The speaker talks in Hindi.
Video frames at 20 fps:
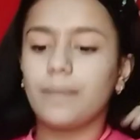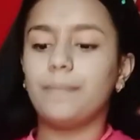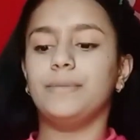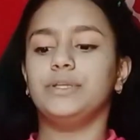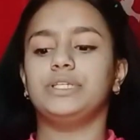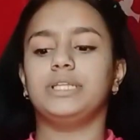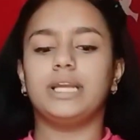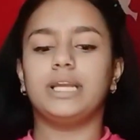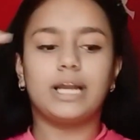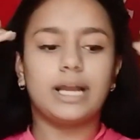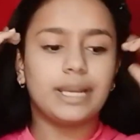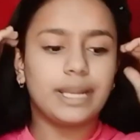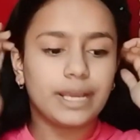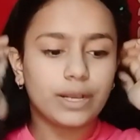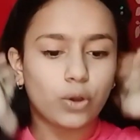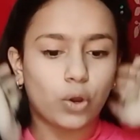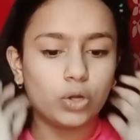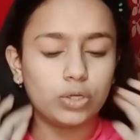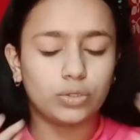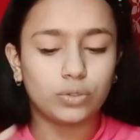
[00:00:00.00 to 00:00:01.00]
अब मुझे लगाना है
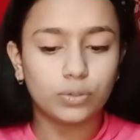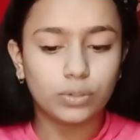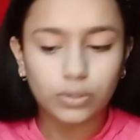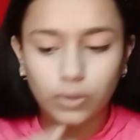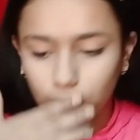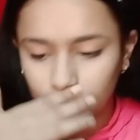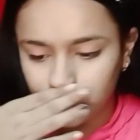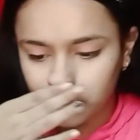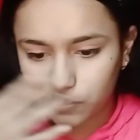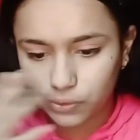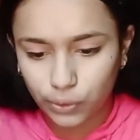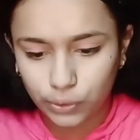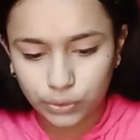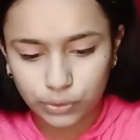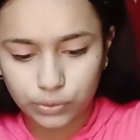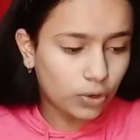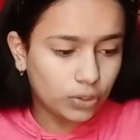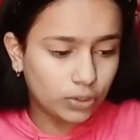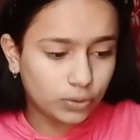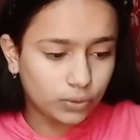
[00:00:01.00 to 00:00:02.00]
कॉन्टोर कॉन्टोर
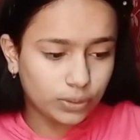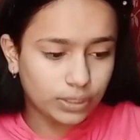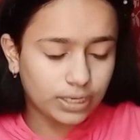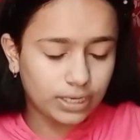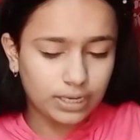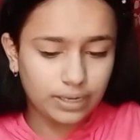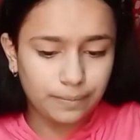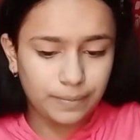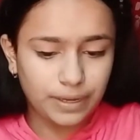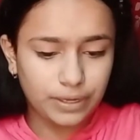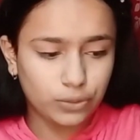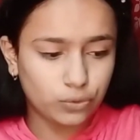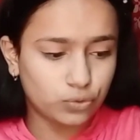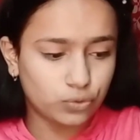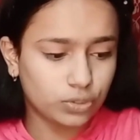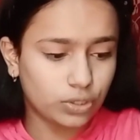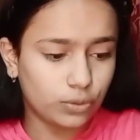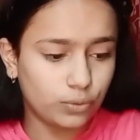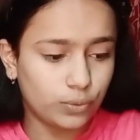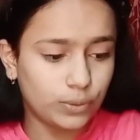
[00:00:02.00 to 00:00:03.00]
कॉन्टोर कॉन्टोर के लिए मैं यूज़
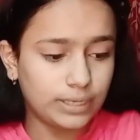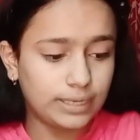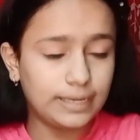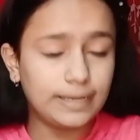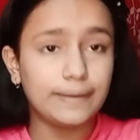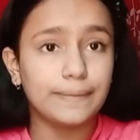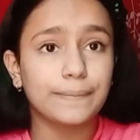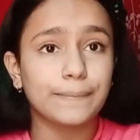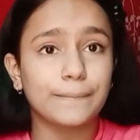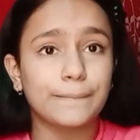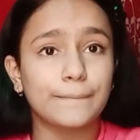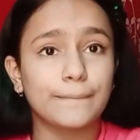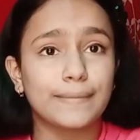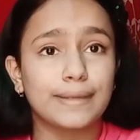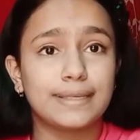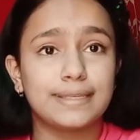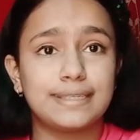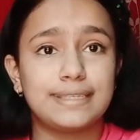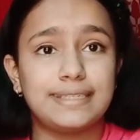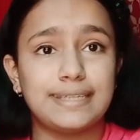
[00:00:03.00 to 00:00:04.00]
करूंगी
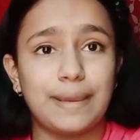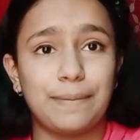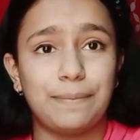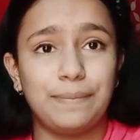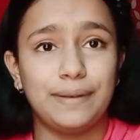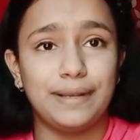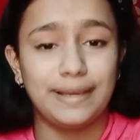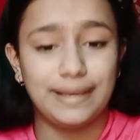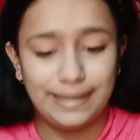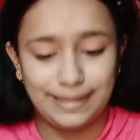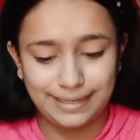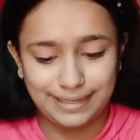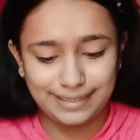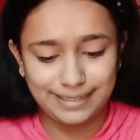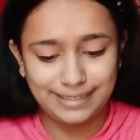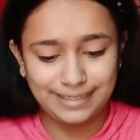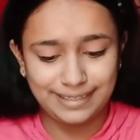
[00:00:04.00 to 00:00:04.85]
स्टेपलर